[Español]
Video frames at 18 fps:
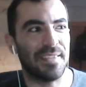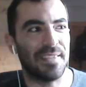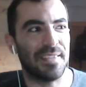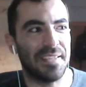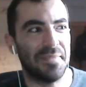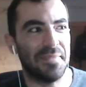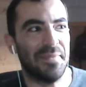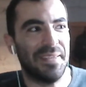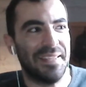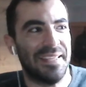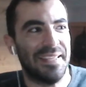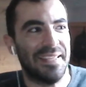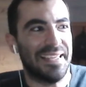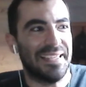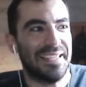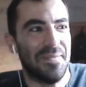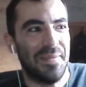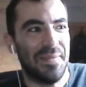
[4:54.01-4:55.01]
que sea para ti,
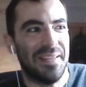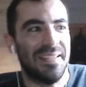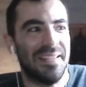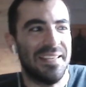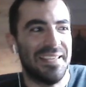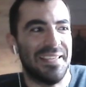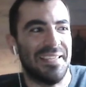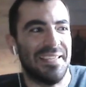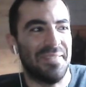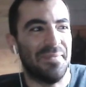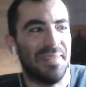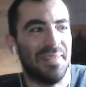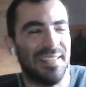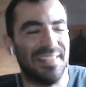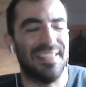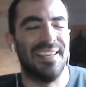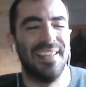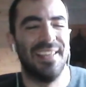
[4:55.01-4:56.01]
que sea para ti, que sea
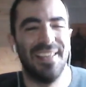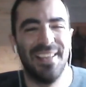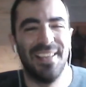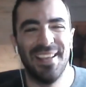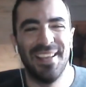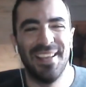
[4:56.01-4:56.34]
para ti.